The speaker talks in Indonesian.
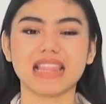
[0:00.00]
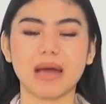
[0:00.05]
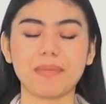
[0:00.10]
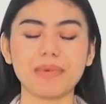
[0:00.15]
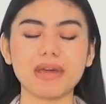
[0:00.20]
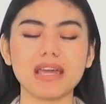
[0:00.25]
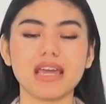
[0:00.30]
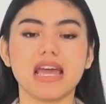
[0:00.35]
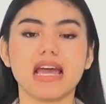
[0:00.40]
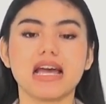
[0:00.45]

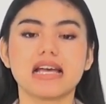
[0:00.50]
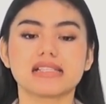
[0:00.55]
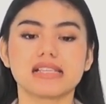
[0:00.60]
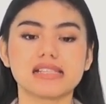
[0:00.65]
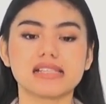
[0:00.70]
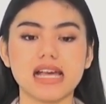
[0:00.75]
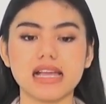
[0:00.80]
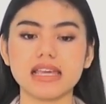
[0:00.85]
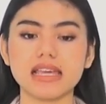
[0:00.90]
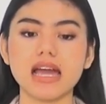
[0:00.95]
Tapi
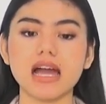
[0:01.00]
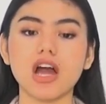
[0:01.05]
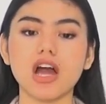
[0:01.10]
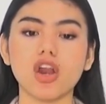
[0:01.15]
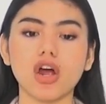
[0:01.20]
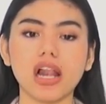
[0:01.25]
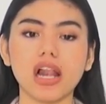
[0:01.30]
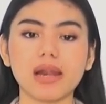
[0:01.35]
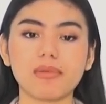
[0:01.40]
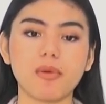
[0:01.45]
sisanya kalau
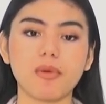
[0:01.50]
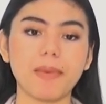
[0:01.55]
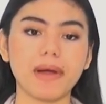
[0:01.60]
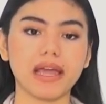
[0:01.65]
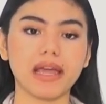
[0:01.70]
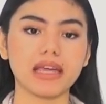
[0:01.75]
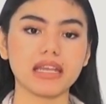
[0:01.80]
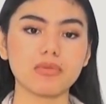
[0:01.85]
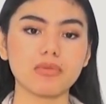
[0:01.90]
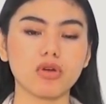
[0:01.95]
kalian mau
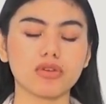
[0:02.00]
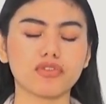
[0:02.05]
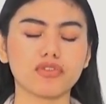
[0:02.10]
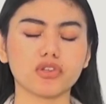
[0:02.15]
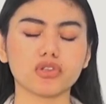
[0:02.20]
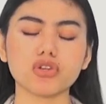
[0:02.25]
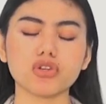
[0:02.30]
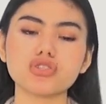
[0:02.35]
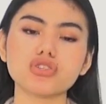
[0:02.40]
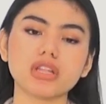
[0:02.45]
pakai ini buat
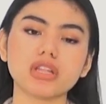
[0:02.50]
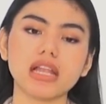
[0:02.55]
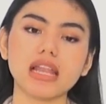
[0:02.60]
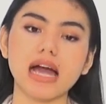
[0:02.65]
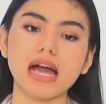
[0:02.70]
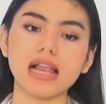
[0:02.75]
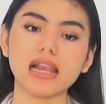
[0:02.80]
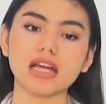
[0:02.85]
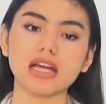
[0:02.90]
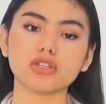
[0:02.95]
photoshoot
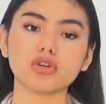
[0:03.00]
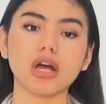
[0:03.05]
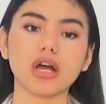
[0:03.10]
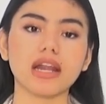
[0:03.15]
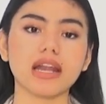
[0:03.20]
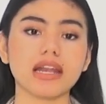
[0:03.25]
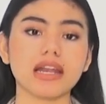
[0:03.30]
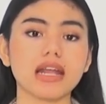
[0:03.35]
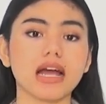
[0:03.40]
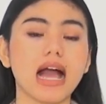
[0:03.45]
ala-ala atau
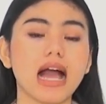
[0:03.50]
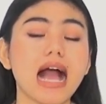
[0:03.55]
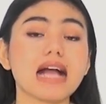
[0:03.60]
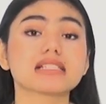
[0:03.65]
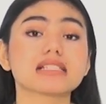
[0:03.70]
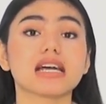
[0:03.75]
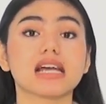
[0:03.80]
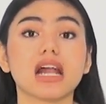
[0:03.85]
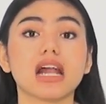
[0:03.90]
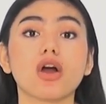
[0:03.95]
kalian ada ke
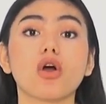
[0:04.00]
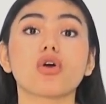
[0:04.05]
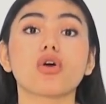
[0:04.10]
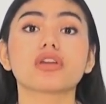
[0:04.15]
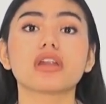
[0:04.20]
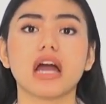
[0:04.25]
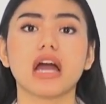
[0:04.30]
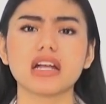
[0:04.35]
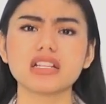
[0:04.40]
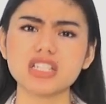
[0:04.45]
acara
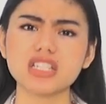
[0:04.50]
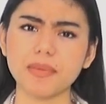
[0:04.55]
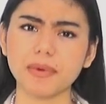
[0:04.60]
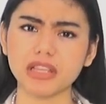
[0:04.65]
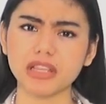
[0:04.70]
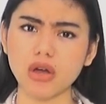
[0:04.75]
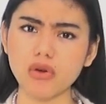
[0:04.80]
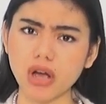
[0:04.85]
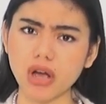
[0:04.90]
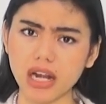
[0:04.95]
kondangan,
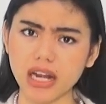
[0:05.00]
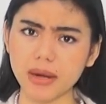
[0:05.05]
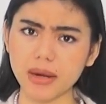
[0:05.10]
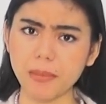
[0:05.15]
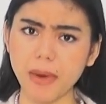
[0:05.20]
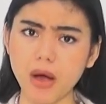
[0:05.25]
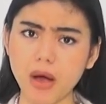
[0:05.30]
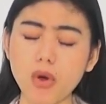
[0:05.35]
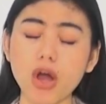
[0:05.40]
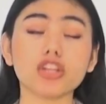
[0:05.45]
siapa tahu kalian
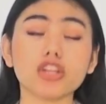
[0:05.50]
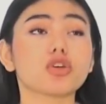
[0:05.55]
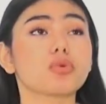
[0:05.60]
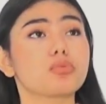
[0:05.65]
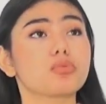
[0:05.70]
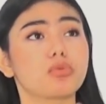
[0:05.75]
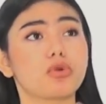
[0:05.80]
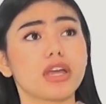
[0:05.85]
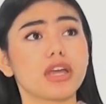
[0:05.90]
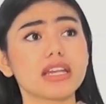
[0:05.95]
mau atau
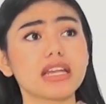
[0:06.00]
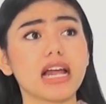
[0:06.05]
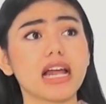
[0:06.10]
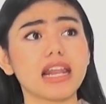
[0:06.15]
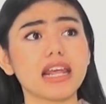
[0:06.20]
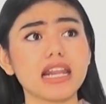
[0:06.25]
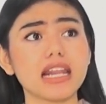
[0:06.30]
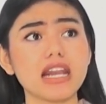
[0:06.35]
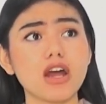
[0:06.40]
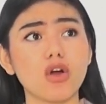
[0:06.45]
mungkin
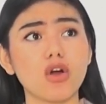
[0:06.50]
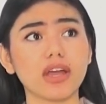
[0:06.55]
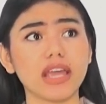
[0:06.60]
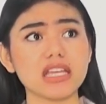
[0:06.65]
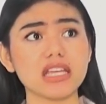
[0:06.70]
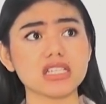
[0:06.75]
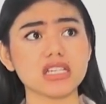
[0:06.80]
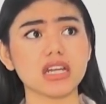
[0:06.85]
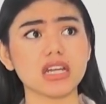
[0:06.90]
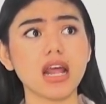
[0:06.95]
kalian ada
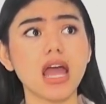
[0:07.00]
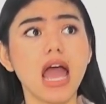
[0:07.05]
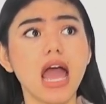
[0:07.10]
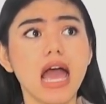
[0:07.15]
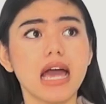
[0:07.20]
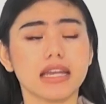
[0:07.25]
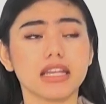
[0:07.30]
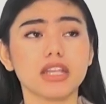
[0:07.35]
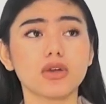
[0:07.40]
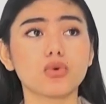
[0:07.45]
occasion
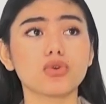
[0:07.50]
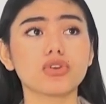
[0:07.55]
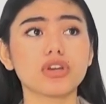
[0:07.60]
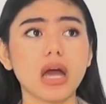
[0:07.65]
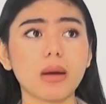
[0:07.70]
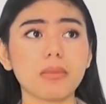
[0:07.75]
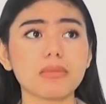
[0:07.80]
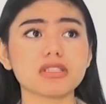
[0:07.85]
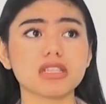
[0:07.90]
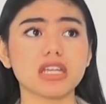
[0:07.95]

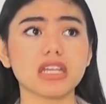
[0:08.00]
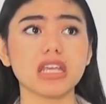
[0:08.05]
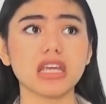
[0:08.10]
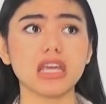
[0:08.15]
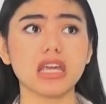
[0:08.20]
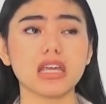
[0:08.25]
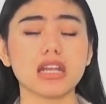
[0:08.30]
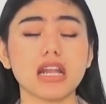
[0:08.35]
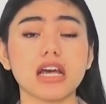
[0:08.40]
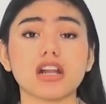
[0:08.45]
diundang
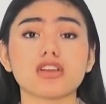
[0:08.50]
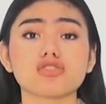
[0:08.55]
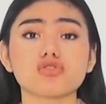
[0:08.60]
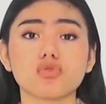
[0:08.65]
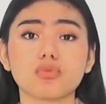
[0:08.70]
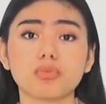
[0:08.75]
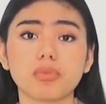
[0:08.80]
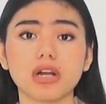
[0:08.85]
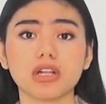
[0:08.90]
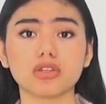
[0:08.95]
menjadi
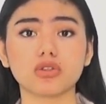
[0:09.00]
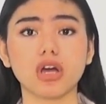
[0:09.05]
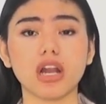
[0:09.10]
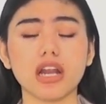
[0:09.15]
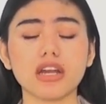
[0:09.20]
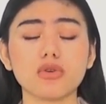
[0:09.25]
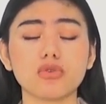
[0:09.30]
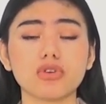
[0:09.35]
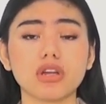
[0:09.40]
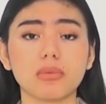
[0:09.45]
narasumber atau
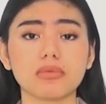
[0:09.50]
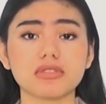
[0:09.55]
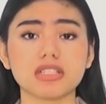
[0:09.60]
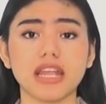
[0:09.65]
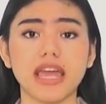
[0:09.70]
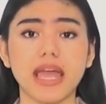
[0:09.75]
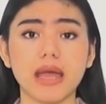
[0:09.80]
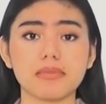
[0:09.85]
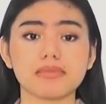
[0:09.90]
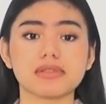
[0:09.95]
kalian diundang
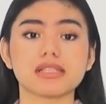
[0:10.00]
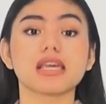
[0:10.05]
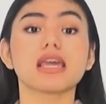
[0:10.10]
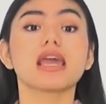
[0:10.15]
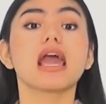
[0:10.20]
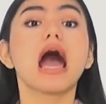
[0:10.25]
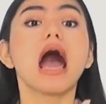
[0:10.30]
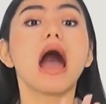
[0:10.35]
menjadi MC,